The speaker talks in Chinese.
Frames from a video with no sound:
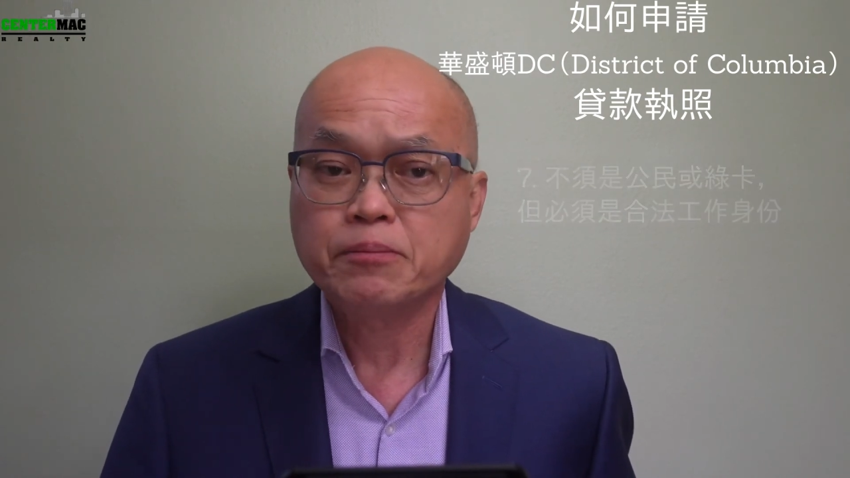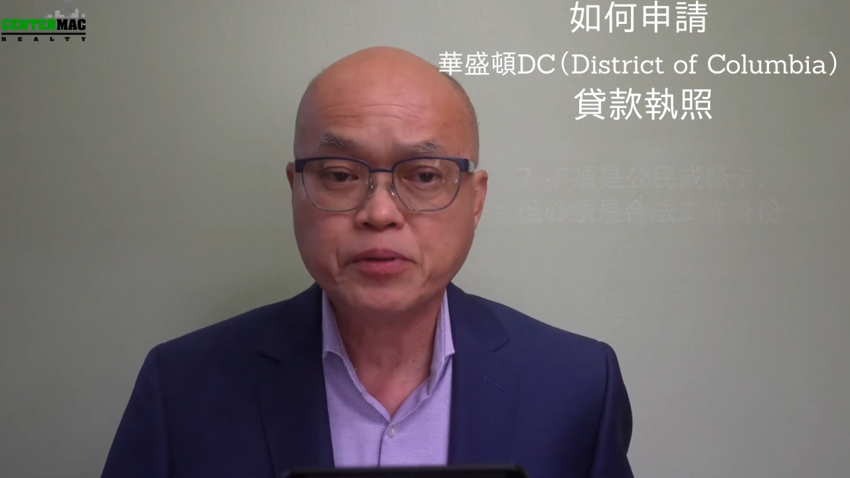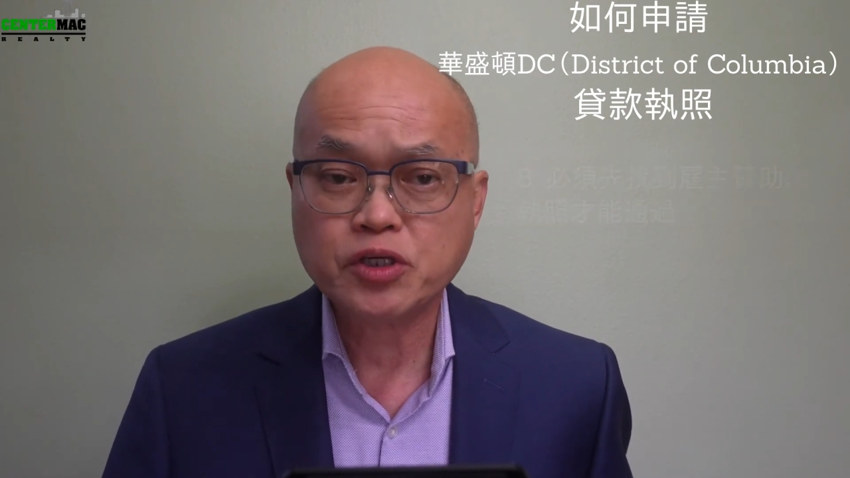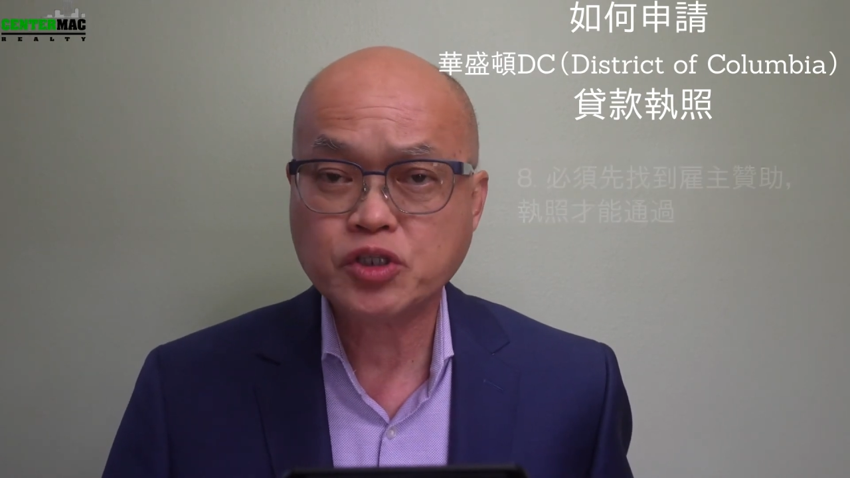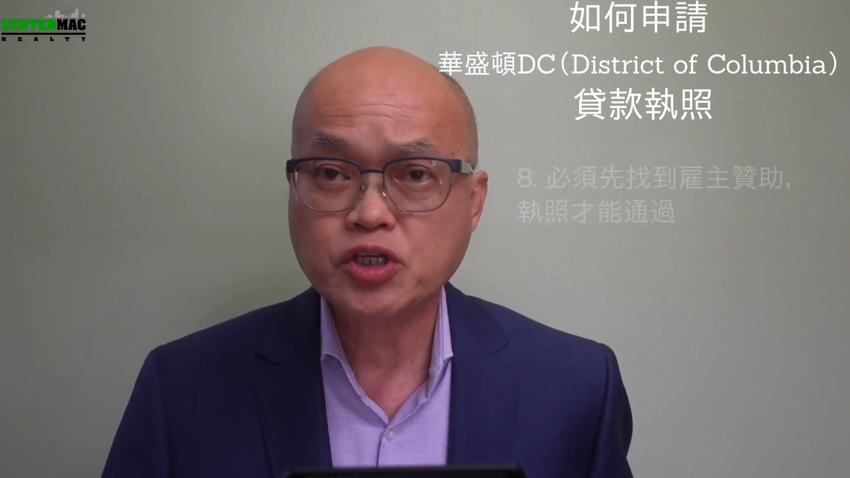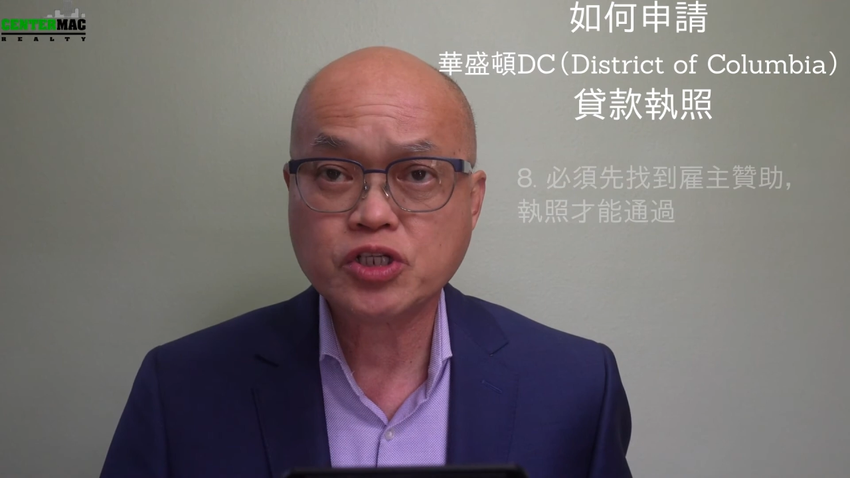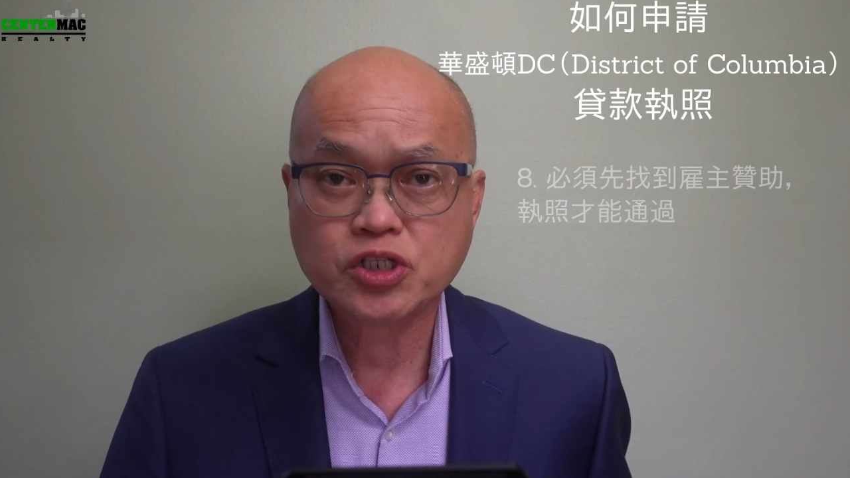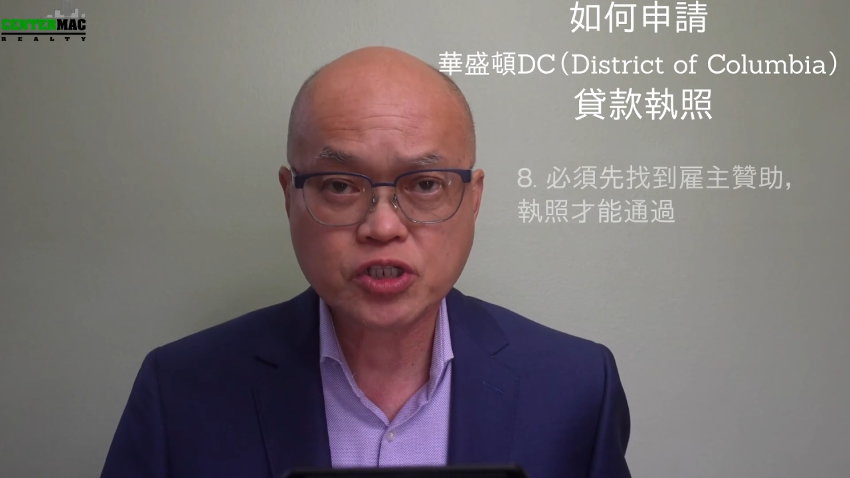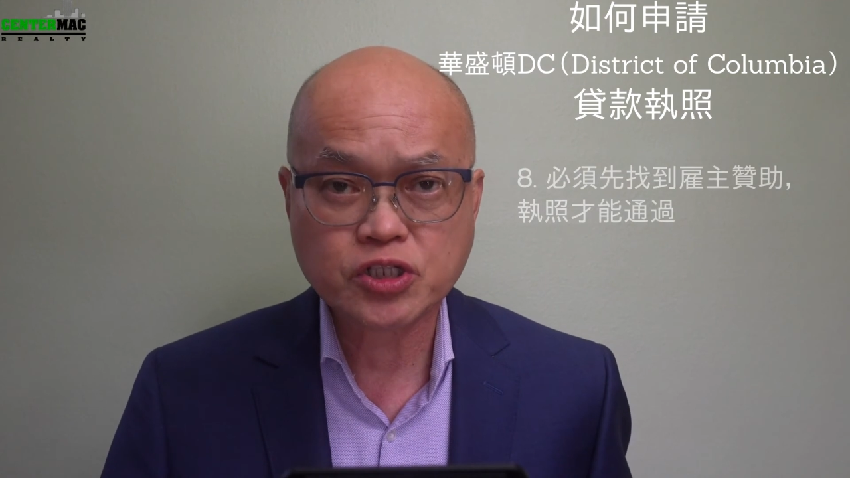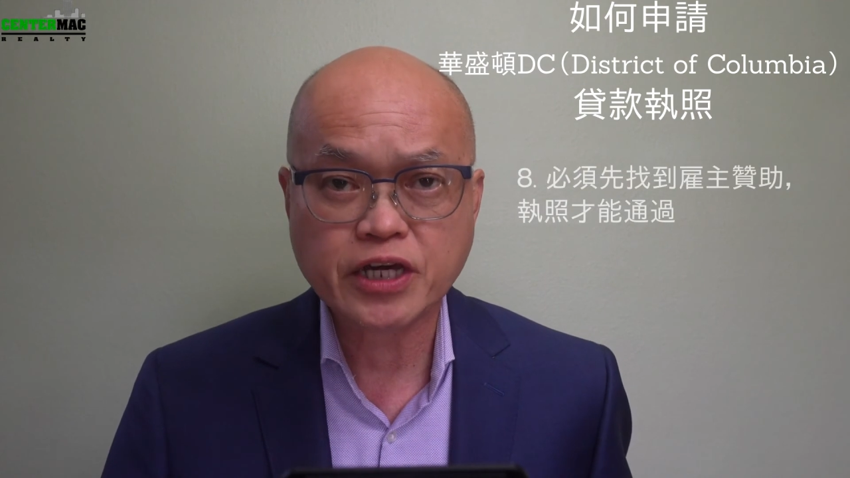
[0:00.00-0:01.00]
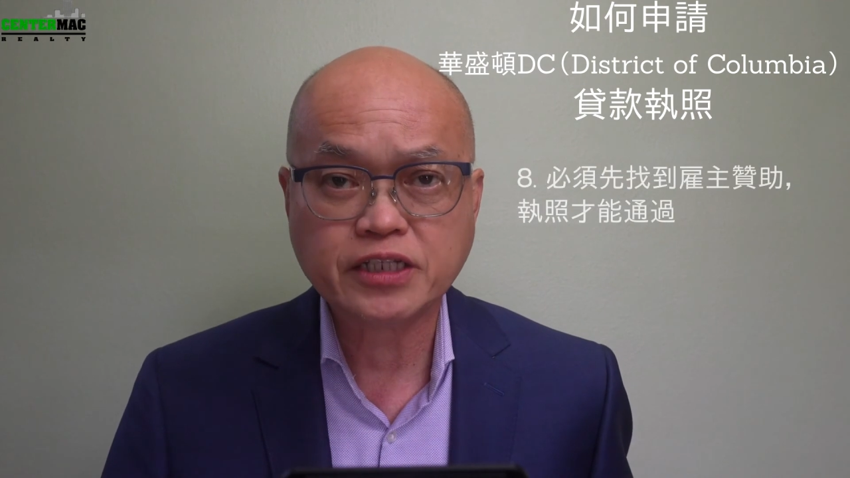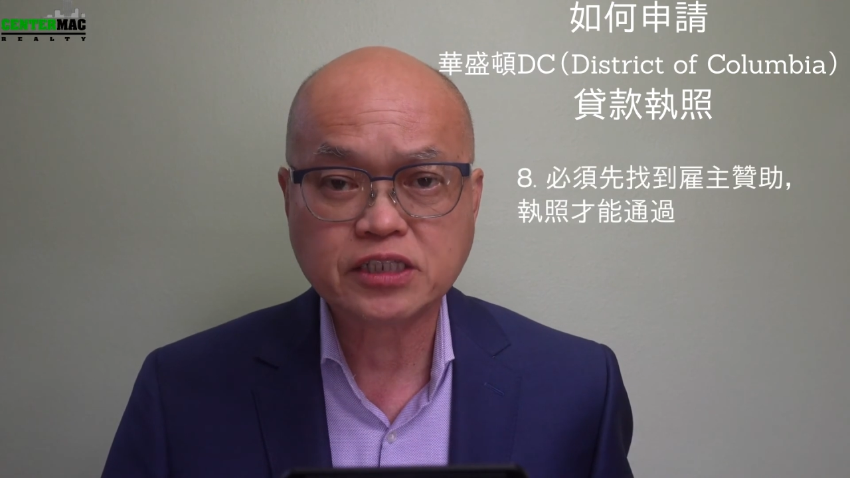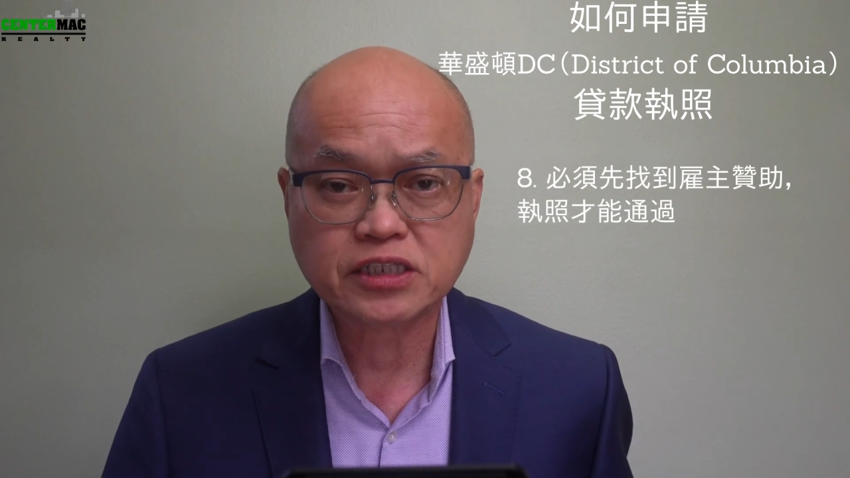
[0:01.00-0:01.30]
必须事先